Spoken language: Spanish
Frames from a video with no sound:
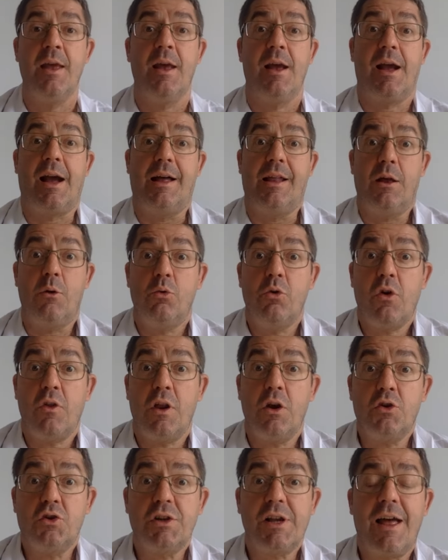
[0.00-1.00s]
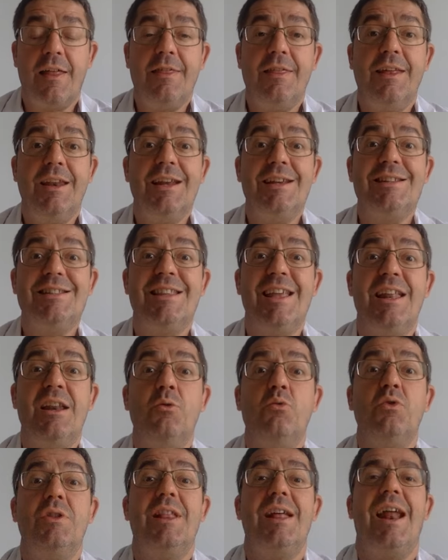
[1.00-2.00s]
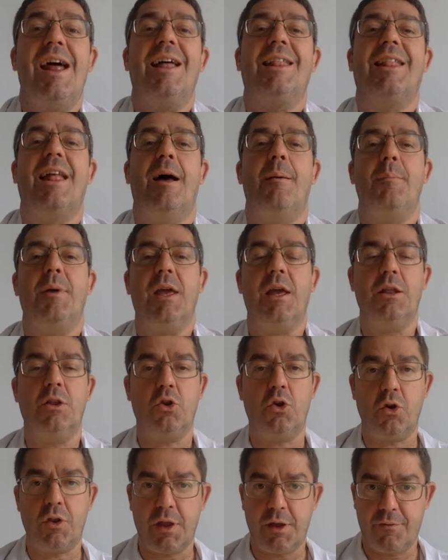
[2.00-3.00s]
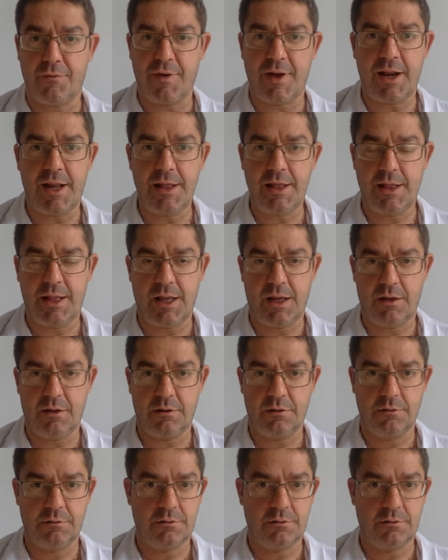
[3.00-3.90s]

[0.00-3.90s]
Cada uno de los cánceres tiene un tratamiento diferente.